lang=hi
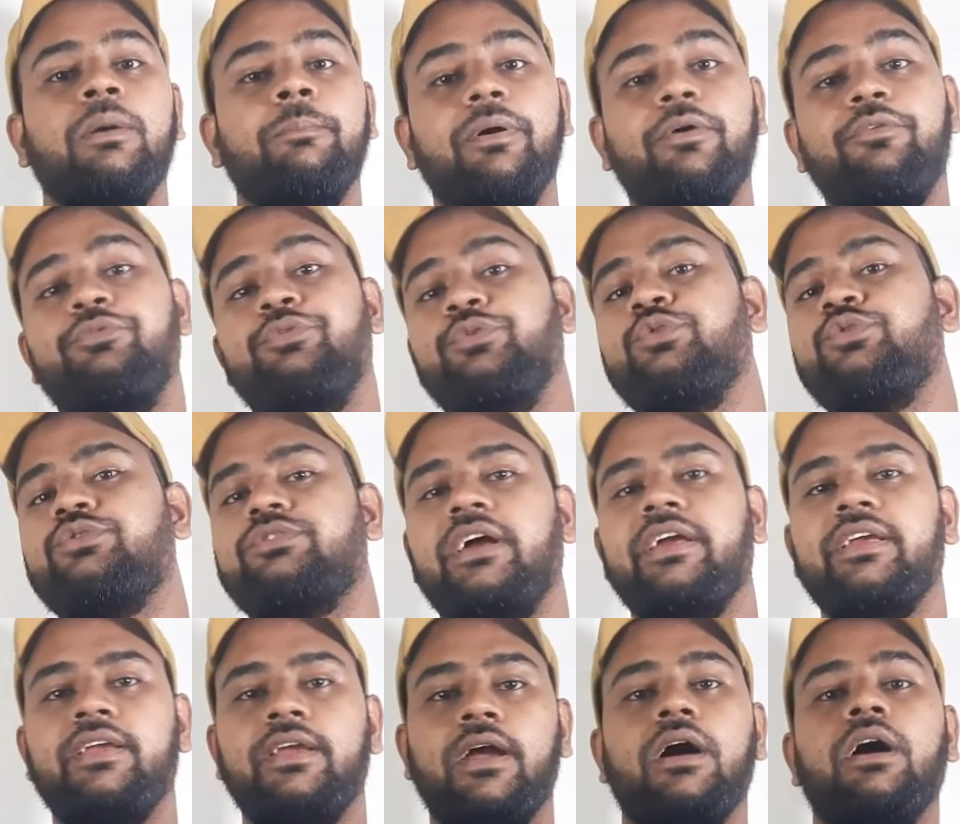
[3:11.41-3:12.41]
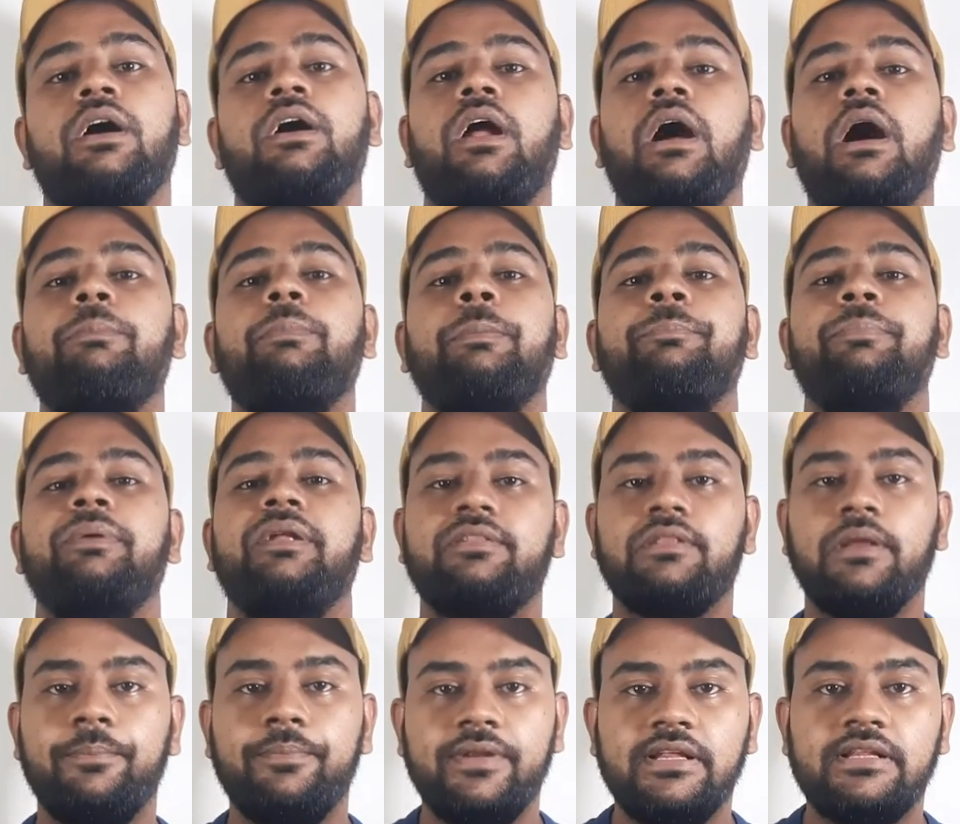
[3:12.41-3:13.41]
पर व्यूज़ आएंगे अगर आप अपने
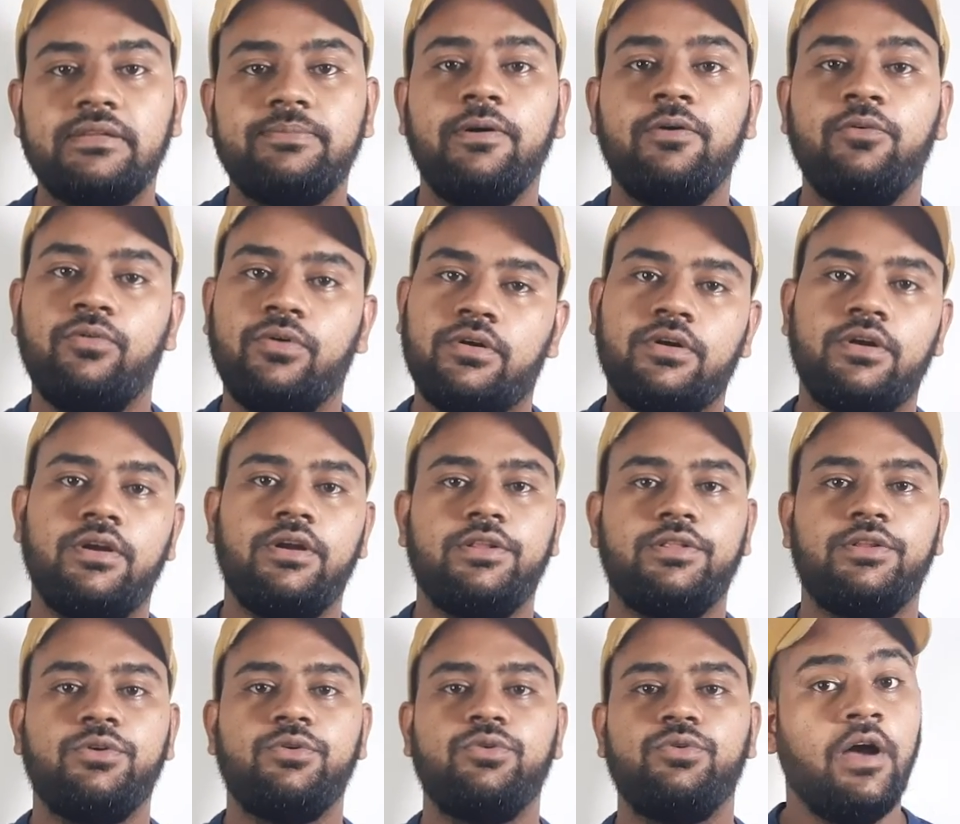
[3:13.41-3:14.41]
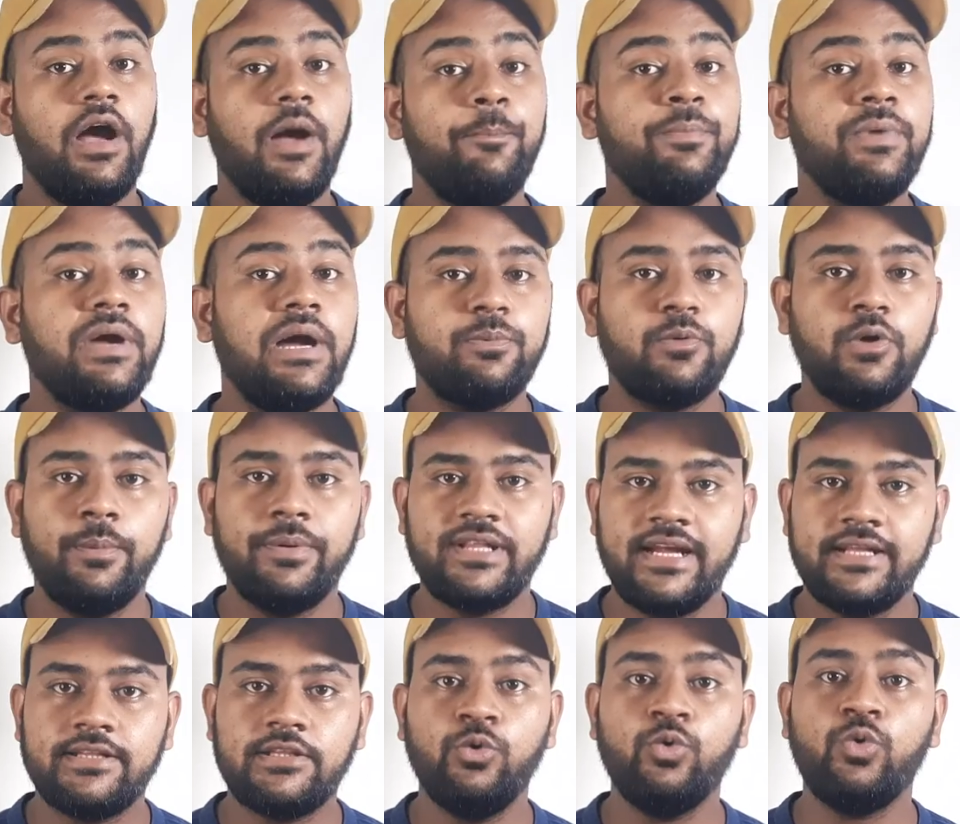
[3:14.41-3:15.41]
थंबनेल्स पर वर्क कर लेते हो अब मैं आपको
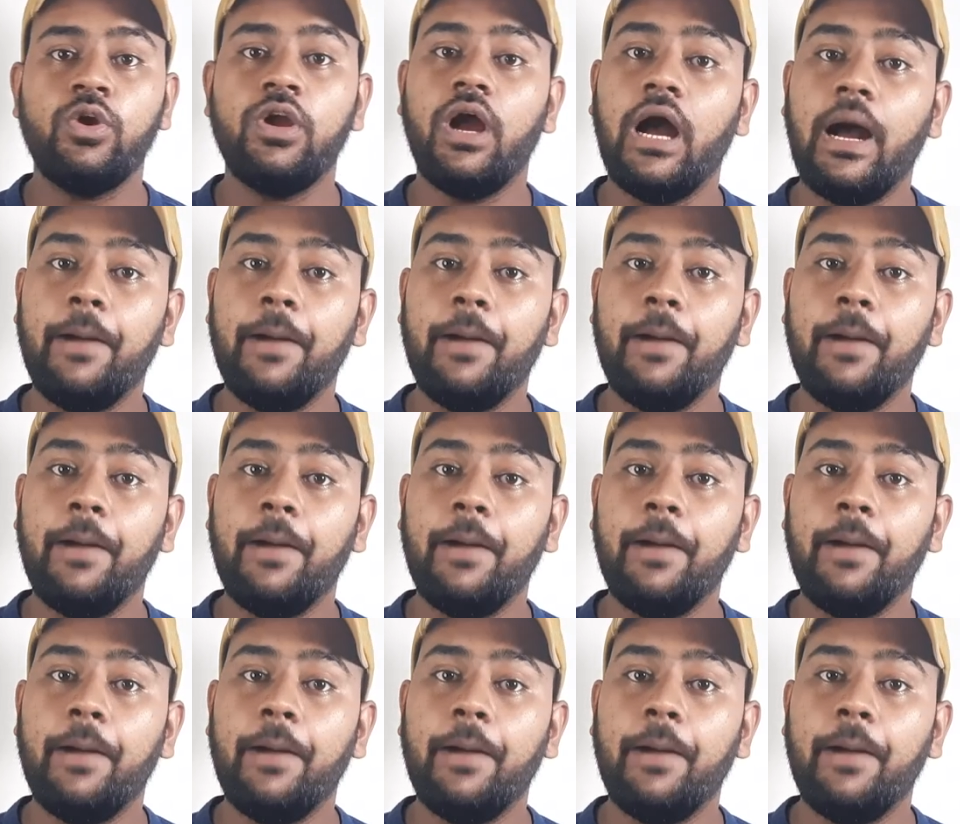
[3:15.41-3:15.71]
बताता हूँ कि